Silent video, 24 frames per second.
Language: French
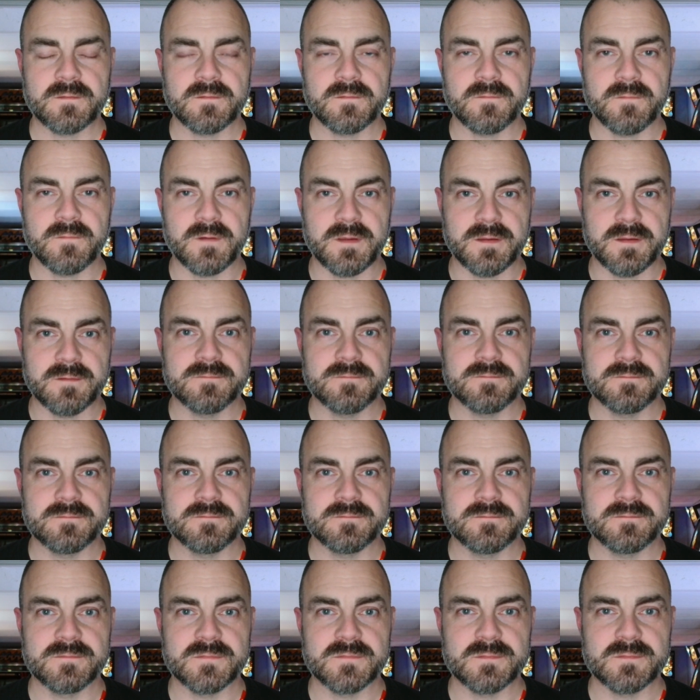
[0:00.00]
Oui.
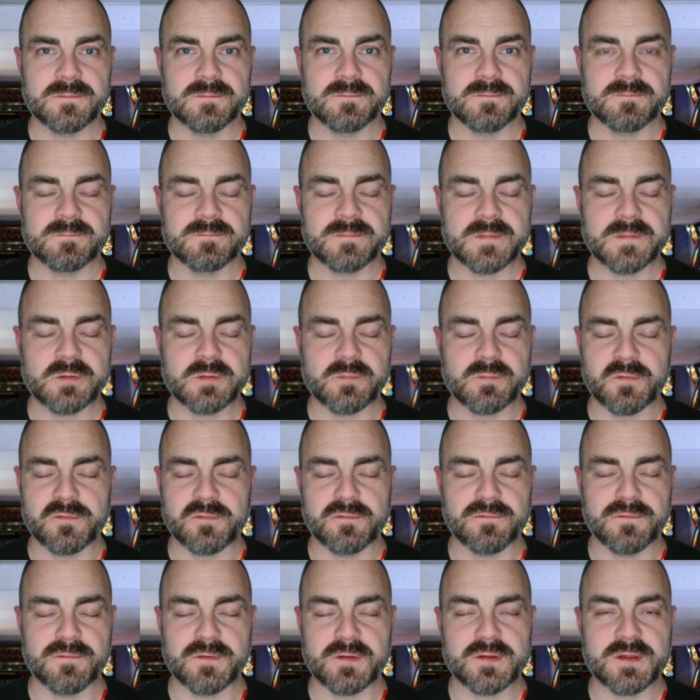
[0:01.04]
Je me
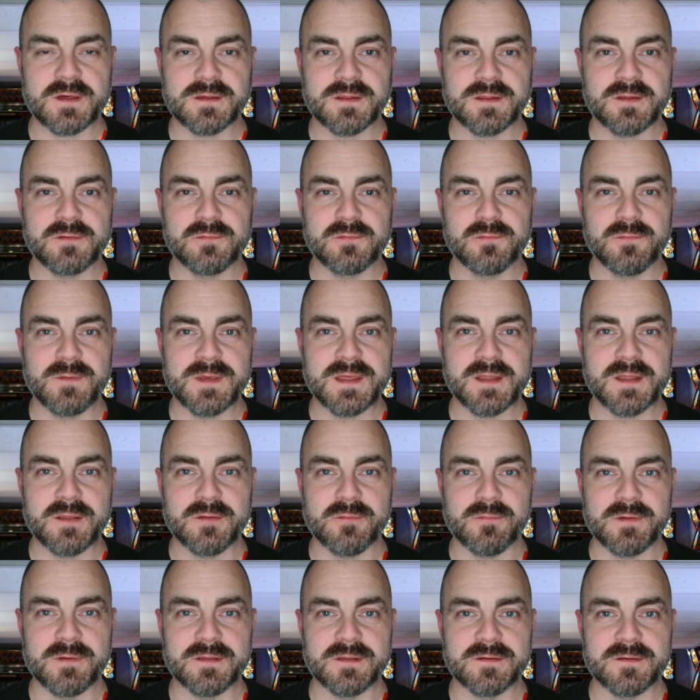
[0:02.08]
suis fait charrier tout le week-end du
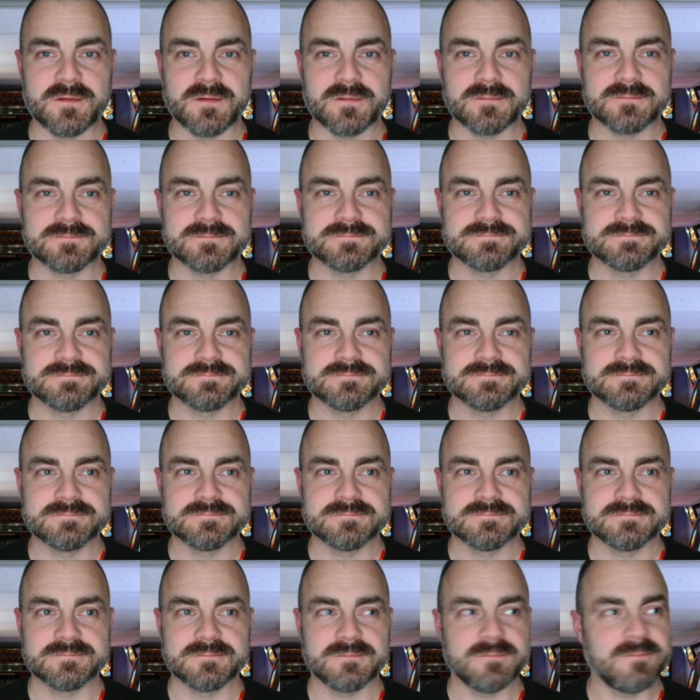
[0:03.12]
Winter.
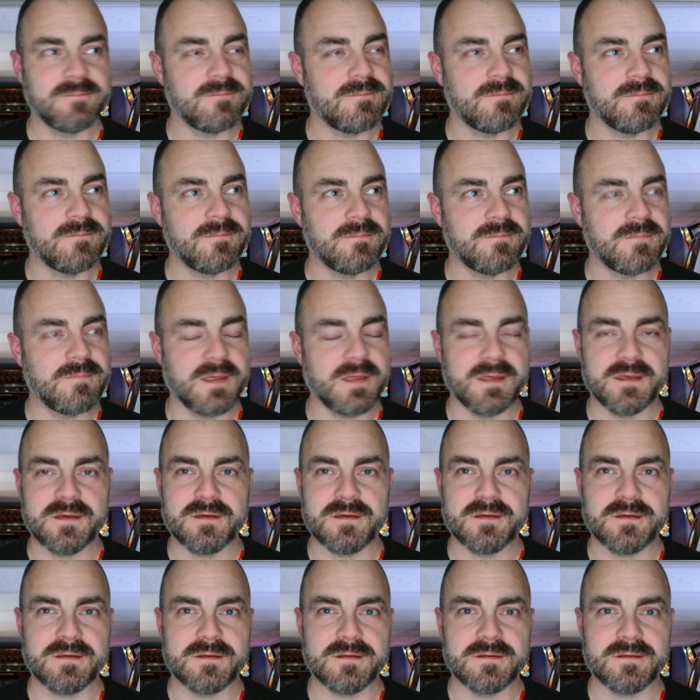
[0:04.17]

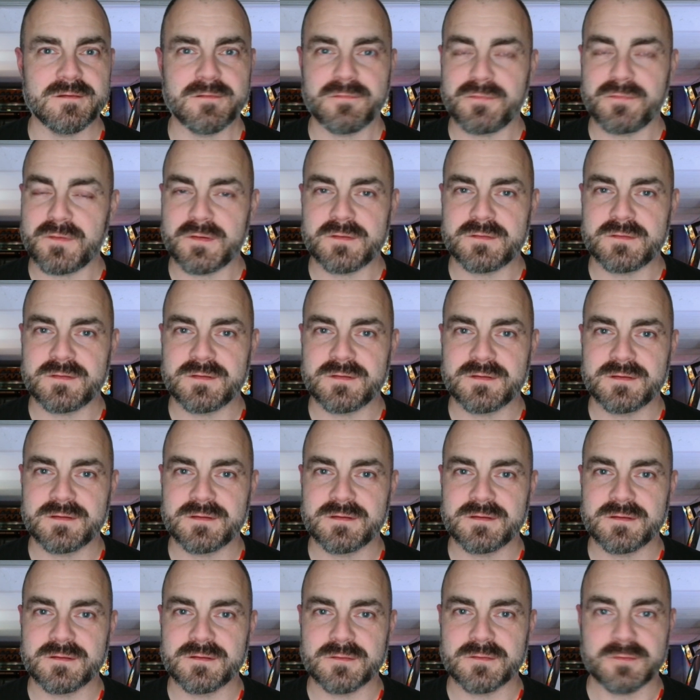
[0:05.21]
Mais en fait,
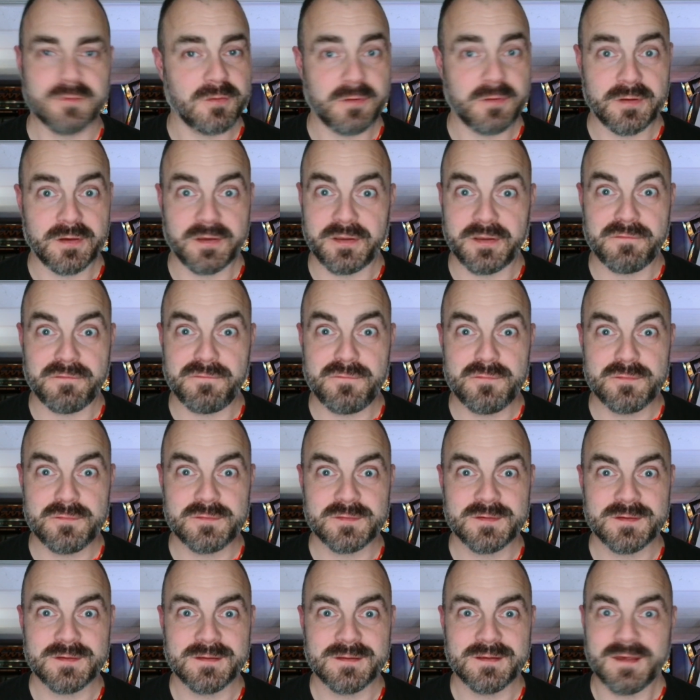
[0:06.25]
j'en ai rien à
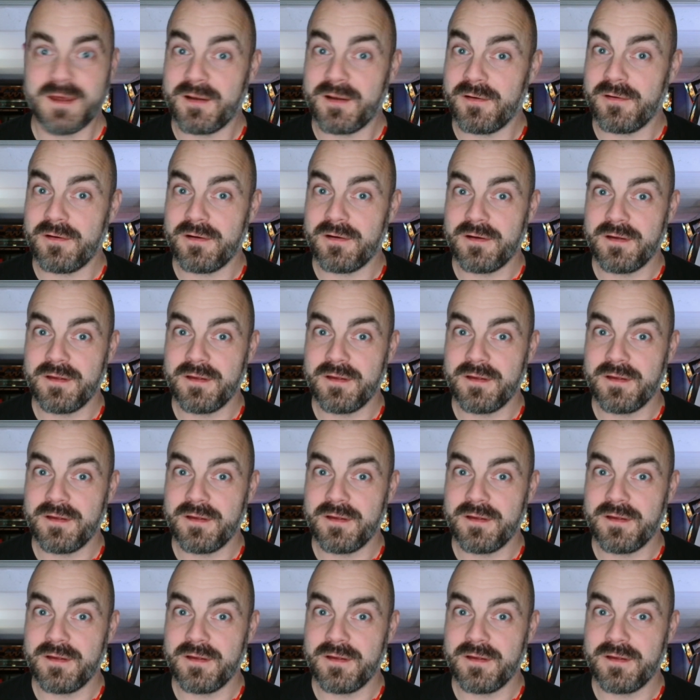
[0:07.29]
foutre, alors.